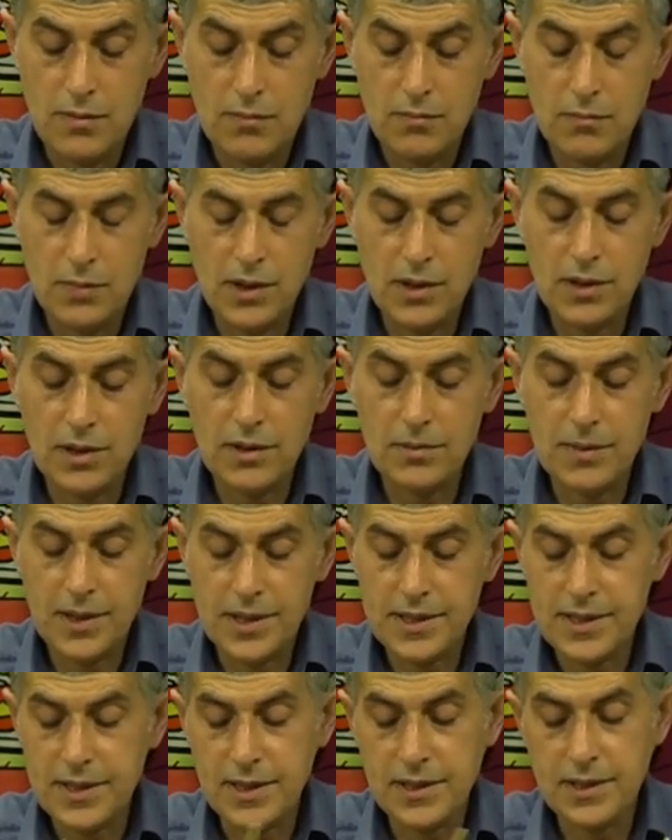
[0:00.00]
Bakalım kaç
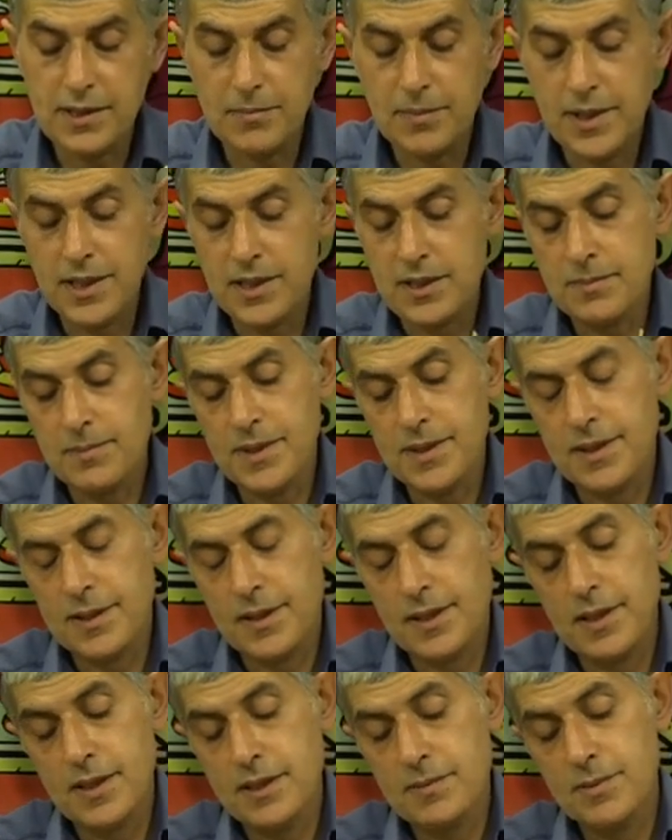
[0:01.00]
santim kesmiş,
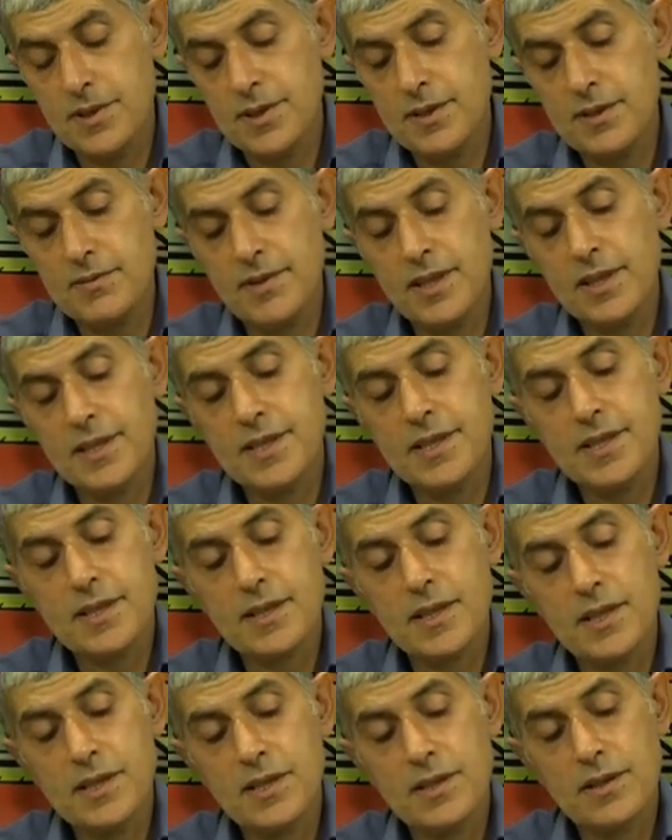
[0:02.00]
kesmişsiniz veya siz
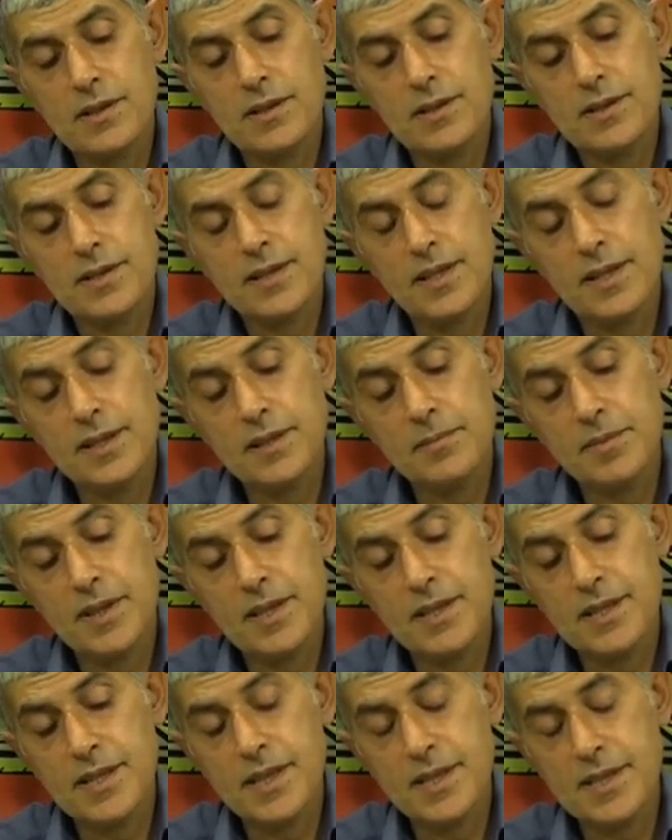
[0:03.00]
kaç santim
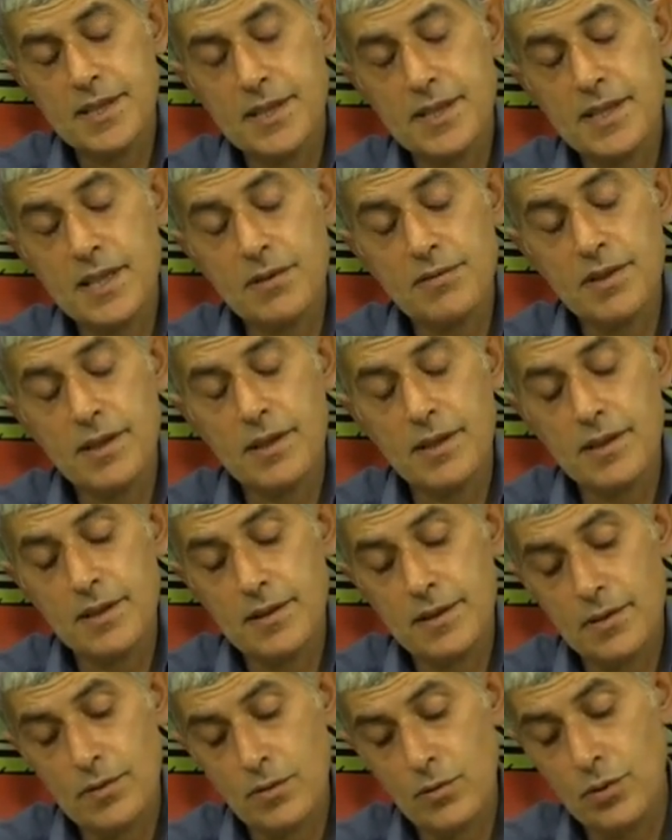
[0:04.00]
keseceksiniz. Evde
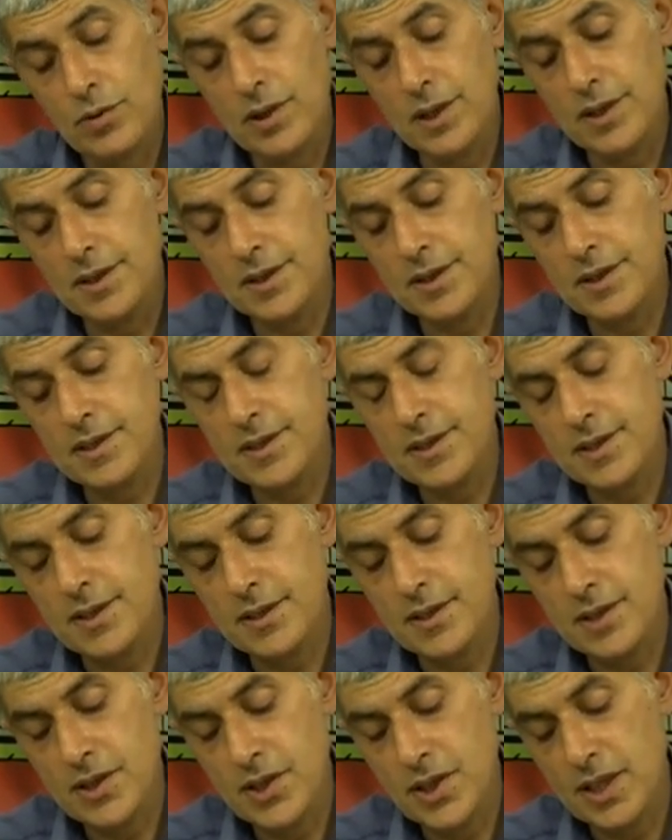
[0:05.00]
kullandığınız
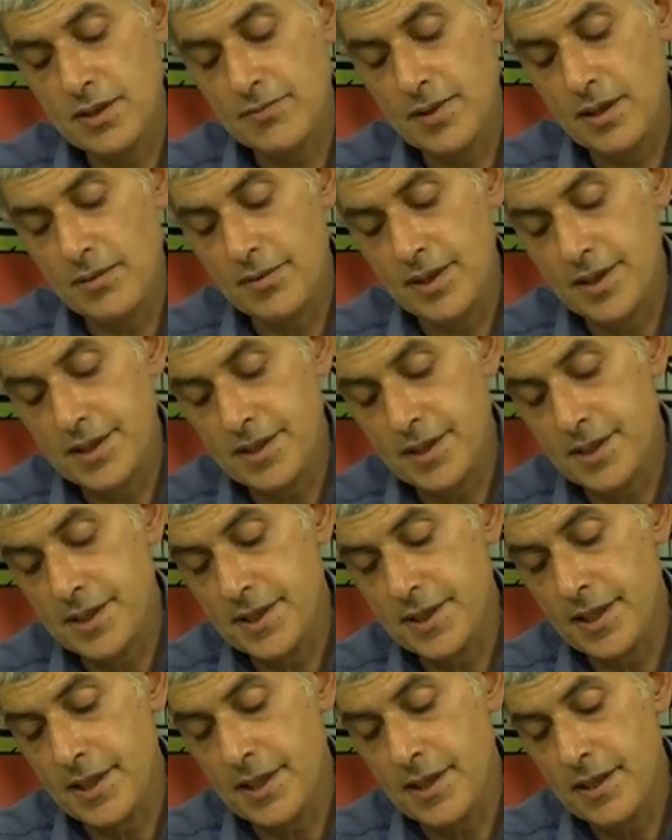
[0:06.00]
cetvel
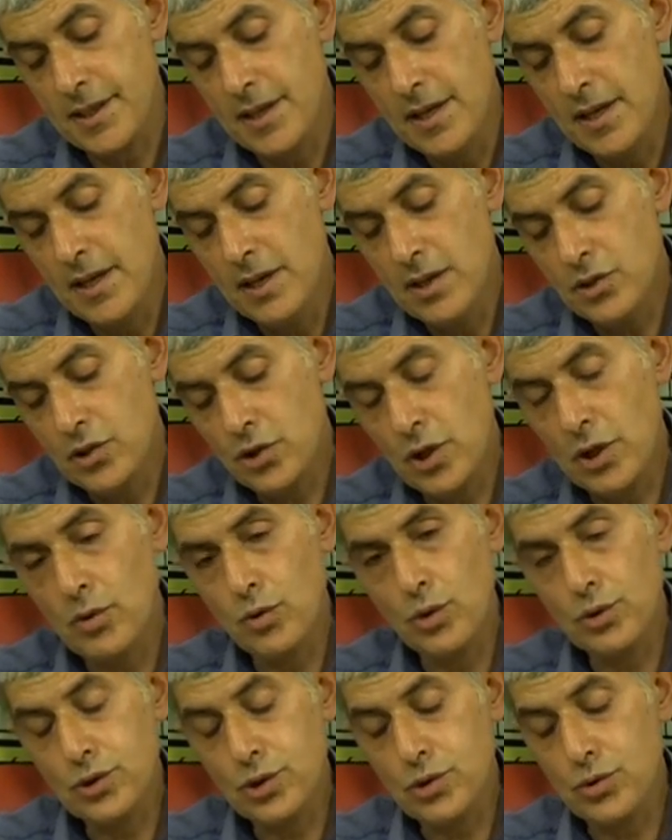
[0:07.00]
vasıtasıyla şöyle
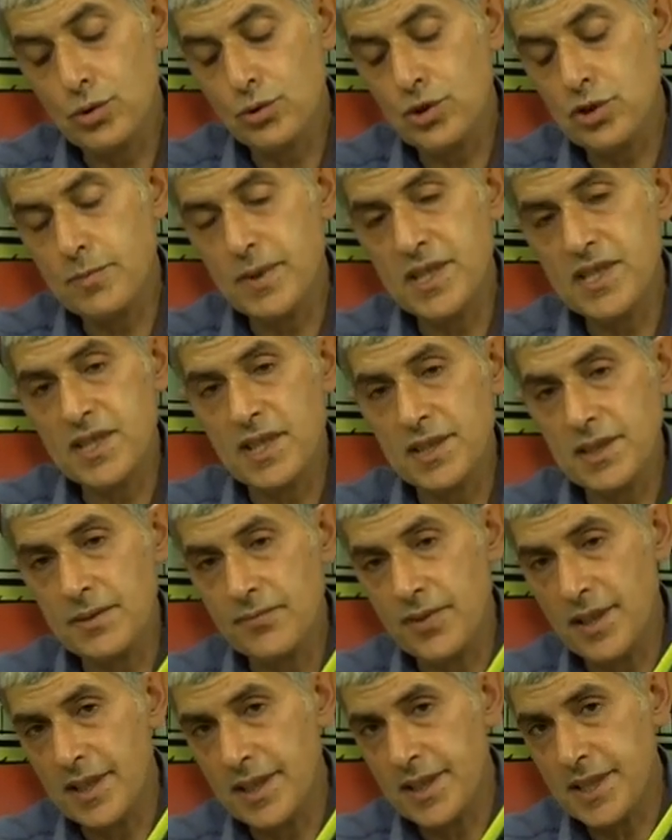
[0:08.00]
30-35 santim
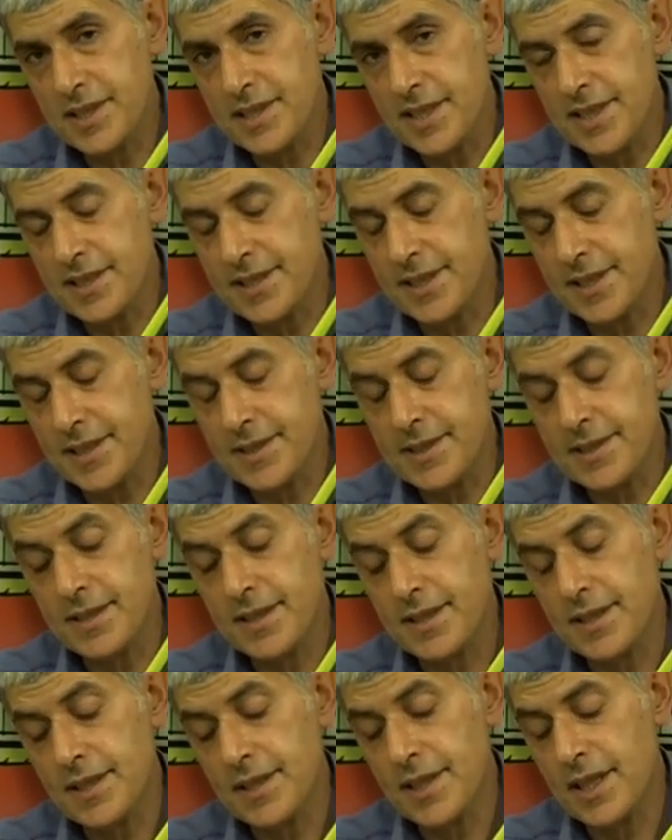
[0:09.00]
falan keserseniz e,
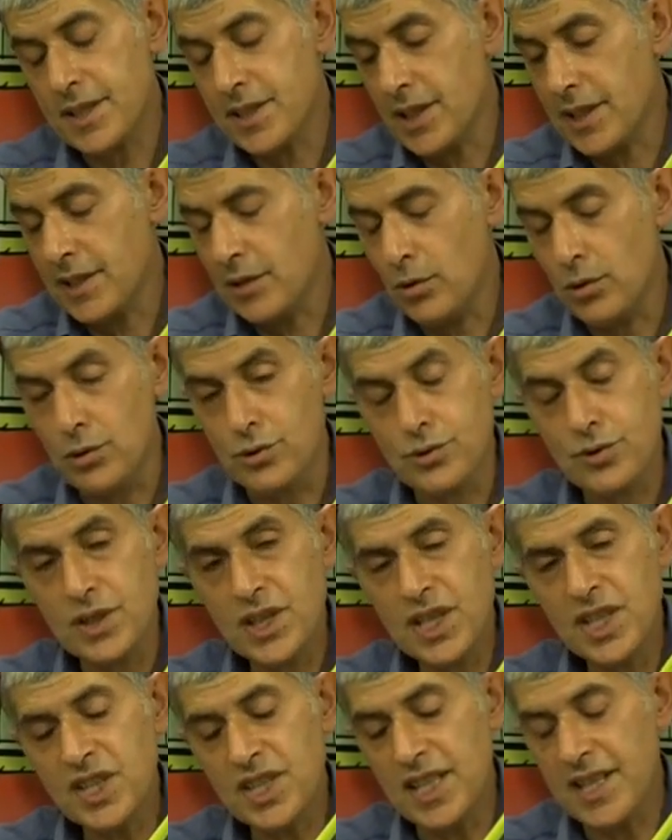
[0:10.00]
yeterli olur.
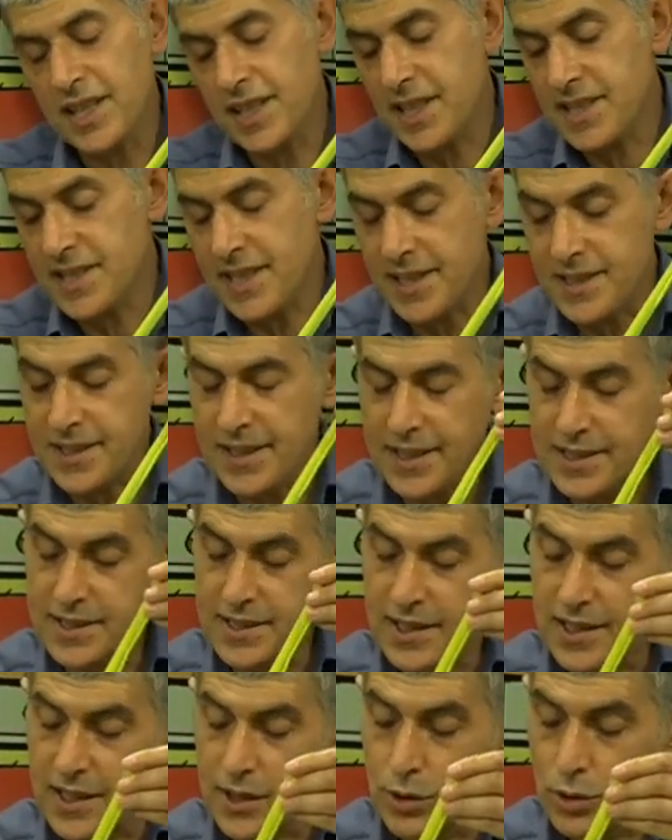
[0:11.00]
İki tane keserseniz
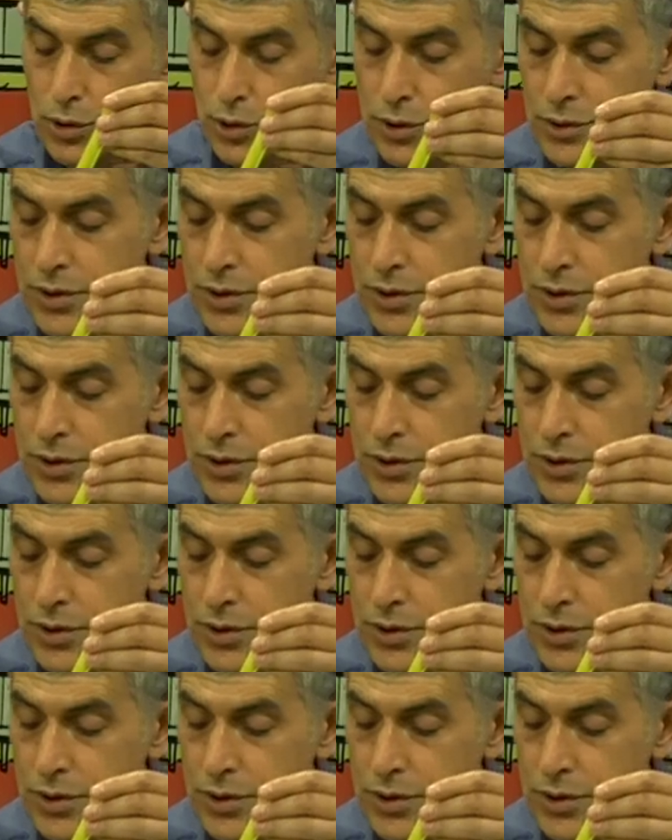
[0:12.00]
daha iyi olur.